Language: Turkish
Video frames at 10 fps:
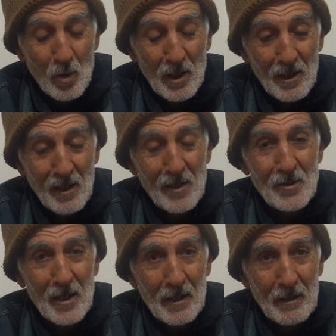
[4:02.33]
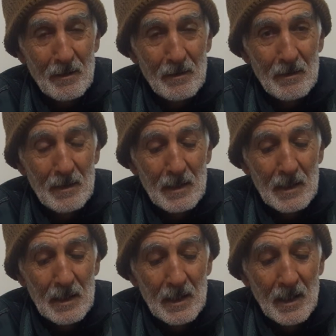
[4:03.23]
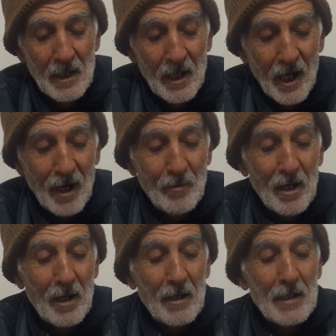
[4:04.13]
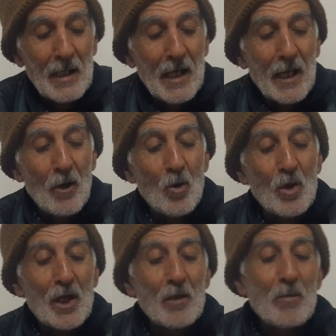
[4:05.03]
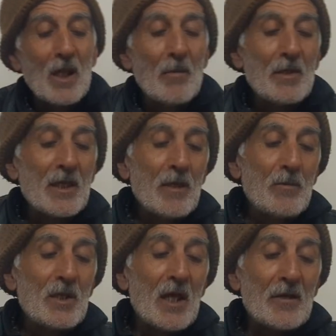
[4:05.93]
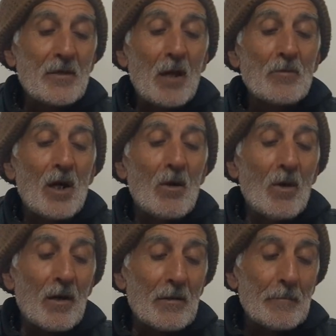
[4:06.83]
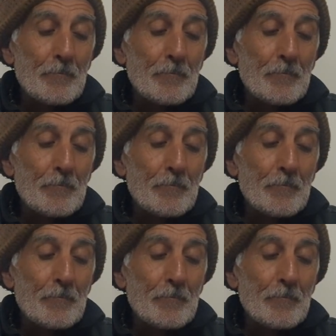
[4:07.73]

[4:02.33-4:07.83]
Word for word: kullanılacak. Ama onların bilemediği bir hesap daha var.